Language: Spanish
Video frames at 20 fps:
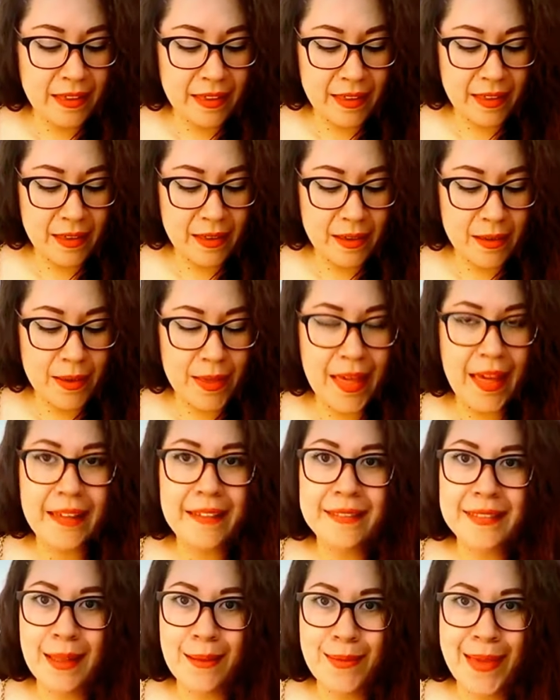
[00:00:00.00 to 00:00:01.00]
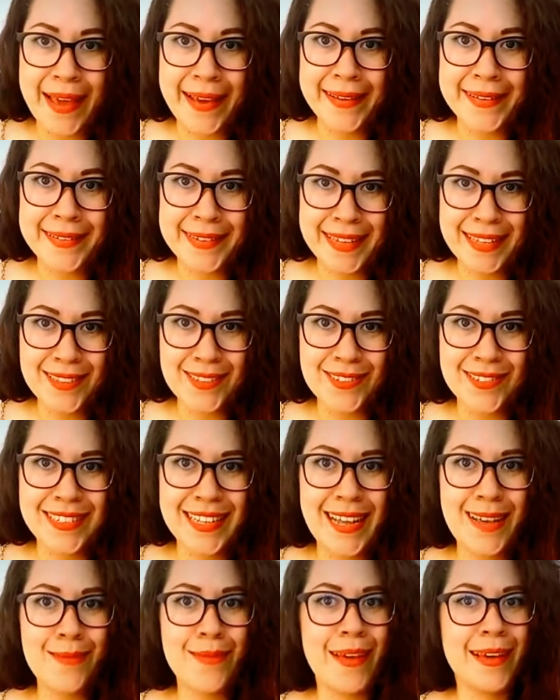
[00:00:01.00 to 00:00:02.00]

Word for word: Eh, hasta viajecitos, ¿eh?